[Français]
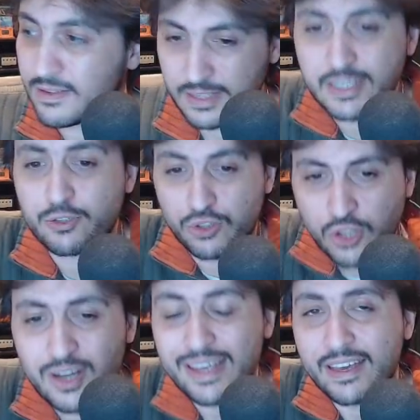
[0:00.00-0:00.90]
C'est-à-dire que
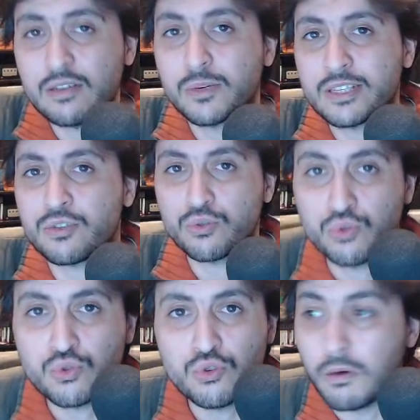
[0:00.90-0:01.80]
dans les réglementations de
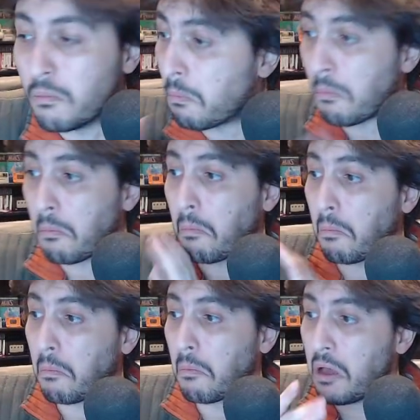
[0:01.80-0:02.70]
YouTube,
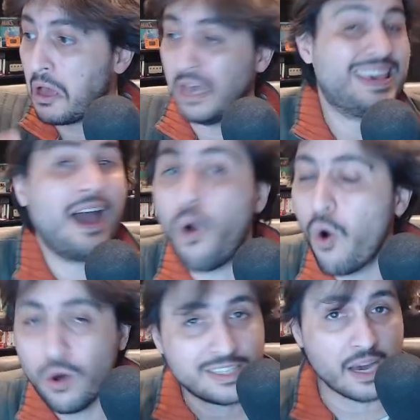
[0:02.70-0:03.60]
il n'y a
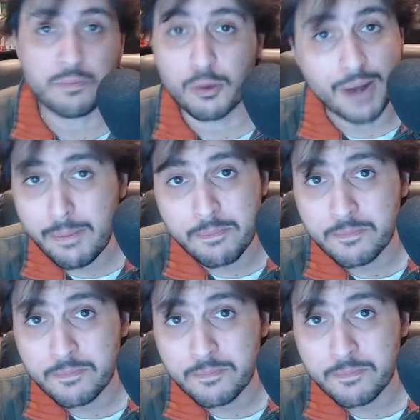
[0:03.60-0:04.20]
aucun problème.